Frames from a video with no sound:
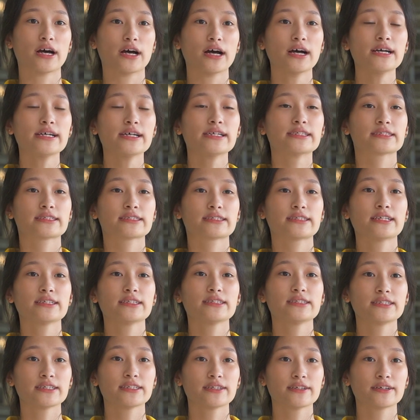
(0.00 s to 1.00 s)
uh,
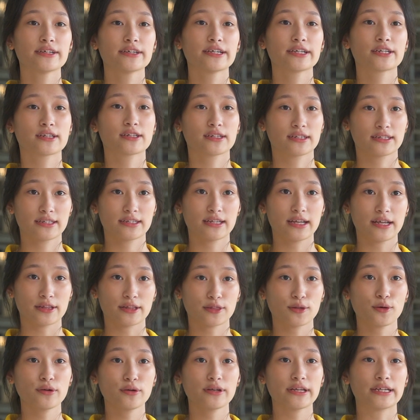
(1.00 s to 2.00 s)
sân chơi rất là
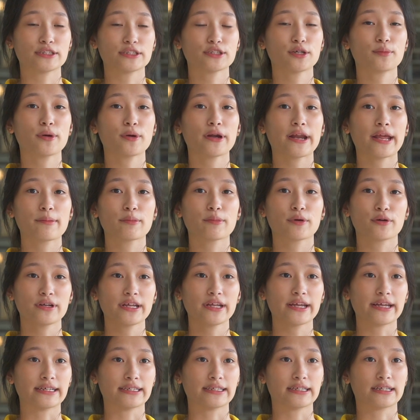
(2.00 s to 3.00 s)
tốt để cho bọn em có
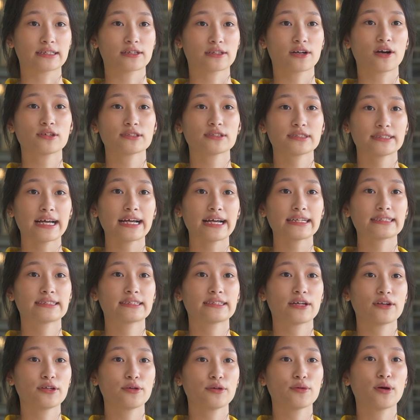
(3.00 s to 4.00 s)
thể uh, cọ sát,
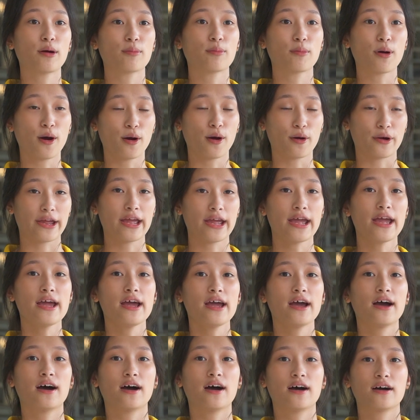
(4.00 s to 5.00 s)
giao lưu, học hỏi.
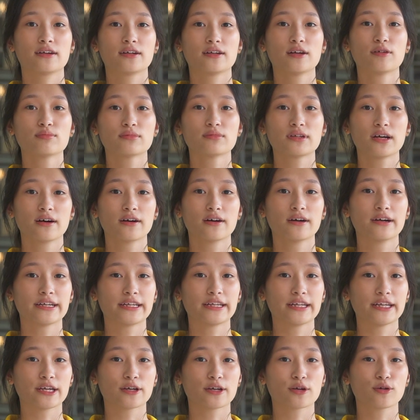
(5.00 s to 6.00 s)
Uh, đồng thời
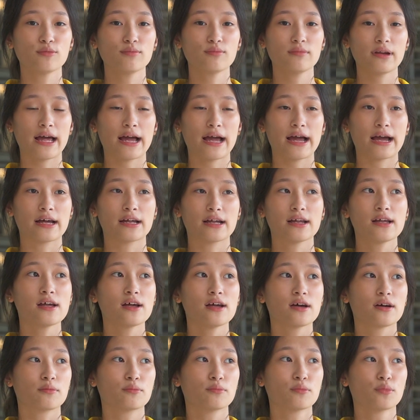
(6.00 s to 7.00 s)
thì cũng là
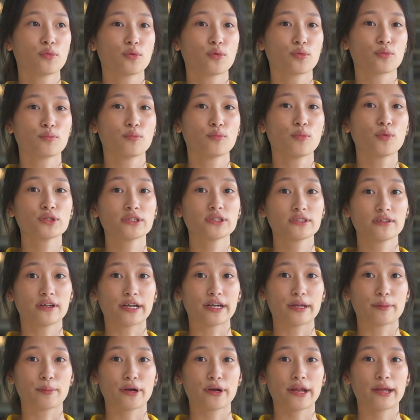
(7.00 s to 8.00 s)
một môi
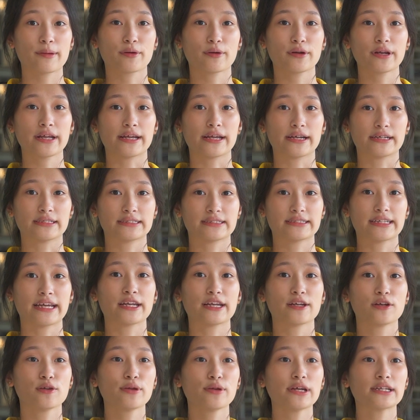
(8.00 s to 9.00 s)
trường để bọn em có thể uh,
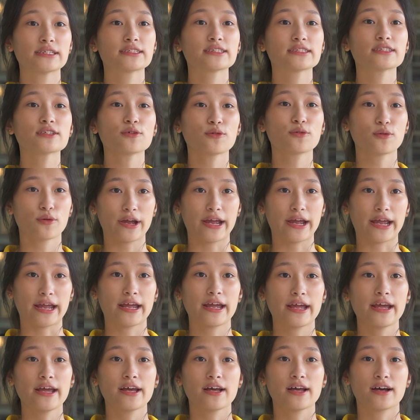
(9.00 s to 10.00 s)
rèn luyện sức khỏe,
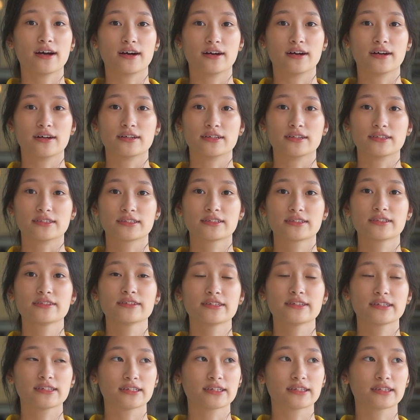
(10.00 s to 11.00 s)
uh,
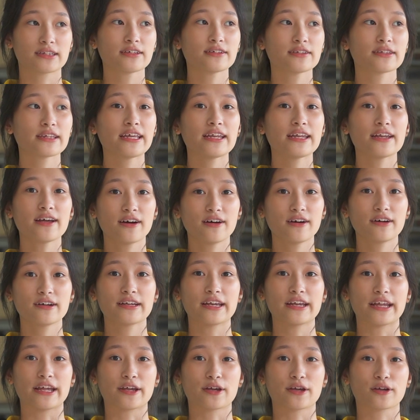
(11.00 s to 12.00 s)
tự tự tin
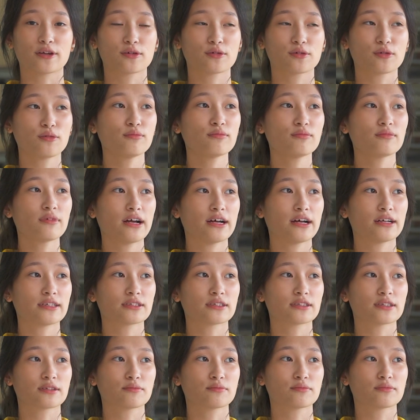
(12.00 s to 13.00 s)
hơn để cũng là
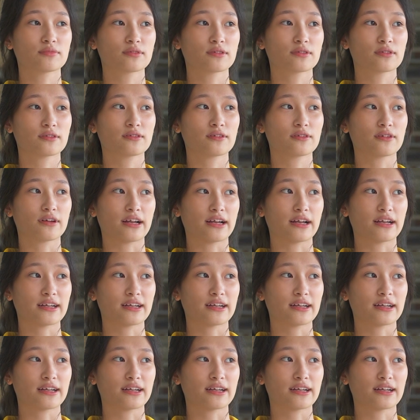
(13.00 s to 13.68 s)
uh,